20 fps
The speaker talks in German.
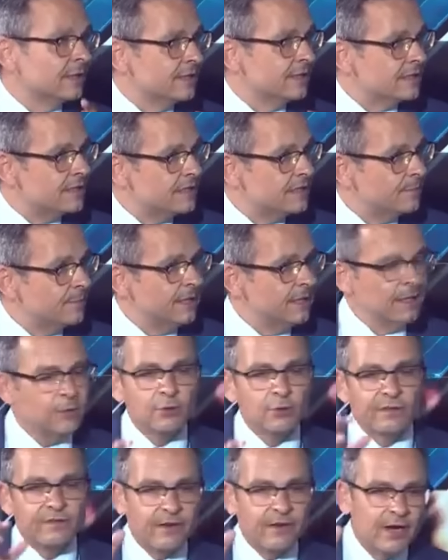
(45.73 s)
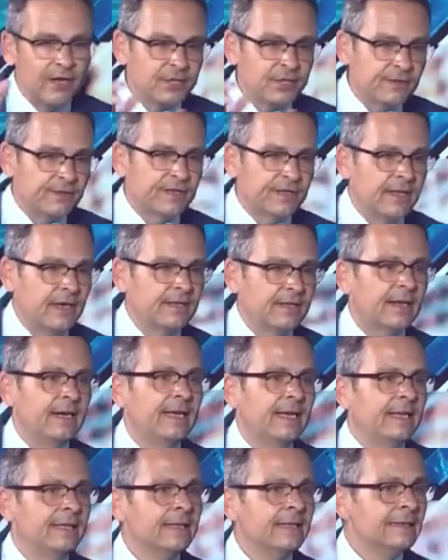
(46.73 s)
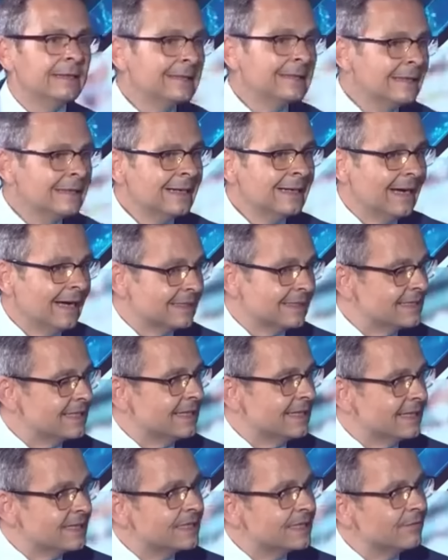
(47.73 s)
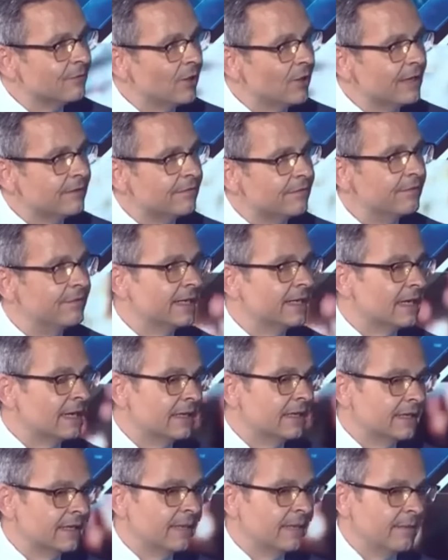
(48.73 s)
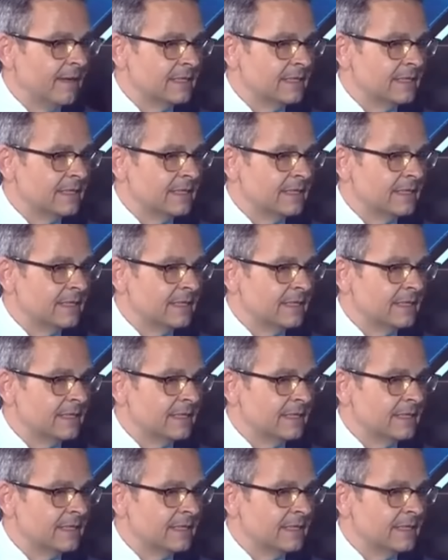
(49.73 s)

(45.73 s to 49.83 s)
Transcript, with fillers: durch Disziplin, durch Freundschaft in andere Länder hat sich jetzt in Wahrheit verwirklicht.